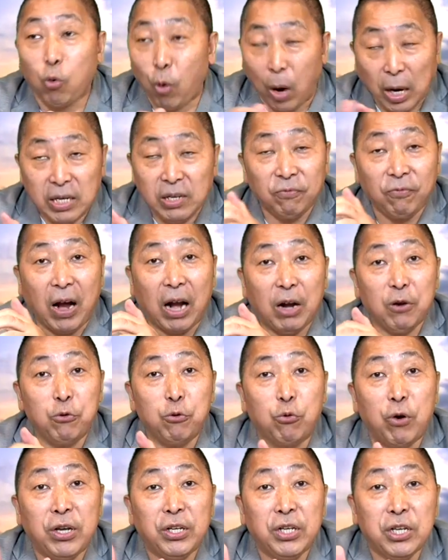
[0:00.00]
管你法
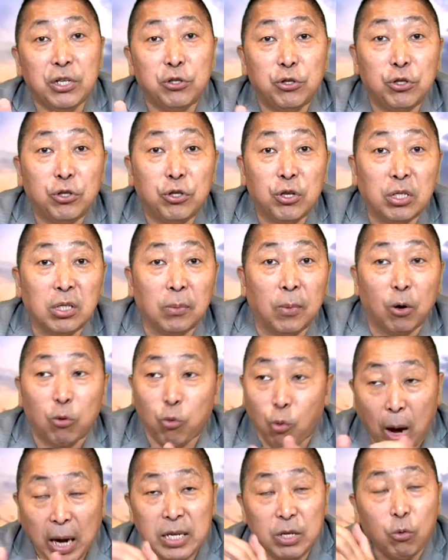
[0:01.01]
律规定是是什么，
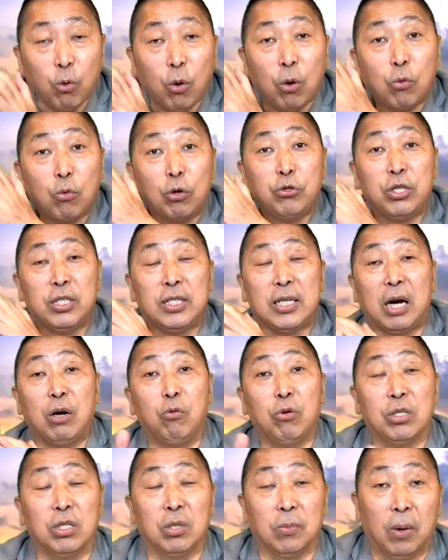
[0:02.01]
管你我过去讲
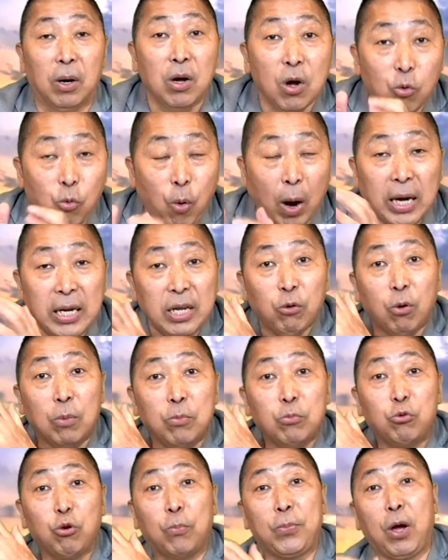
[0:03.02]
过什么，管你我
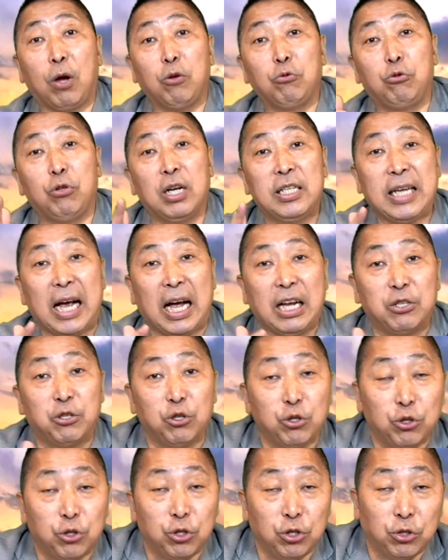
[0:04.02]
们所标举的价
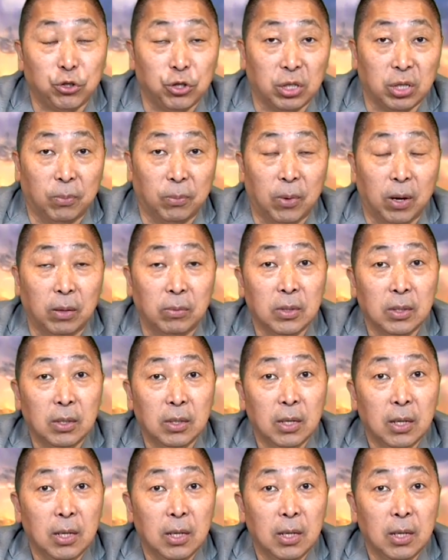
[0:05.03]
值是是什么。